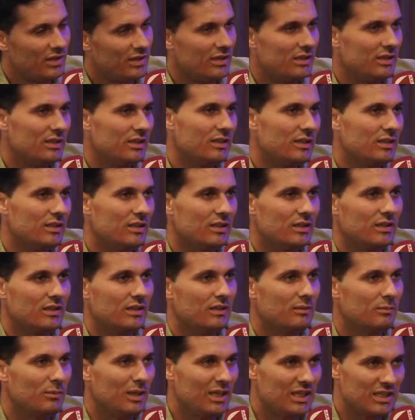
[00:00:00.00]

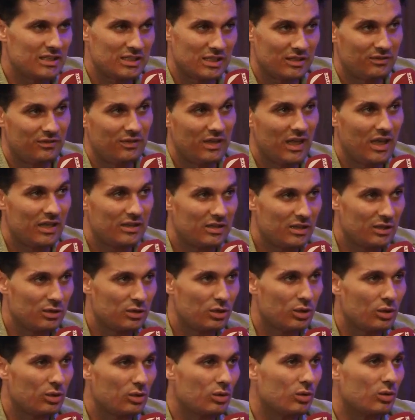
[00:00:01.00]
آه، بلشت فيها تيك
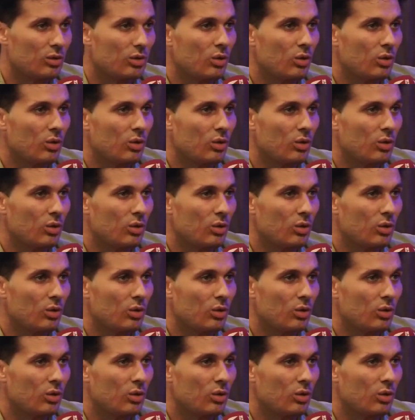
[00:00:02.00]
توك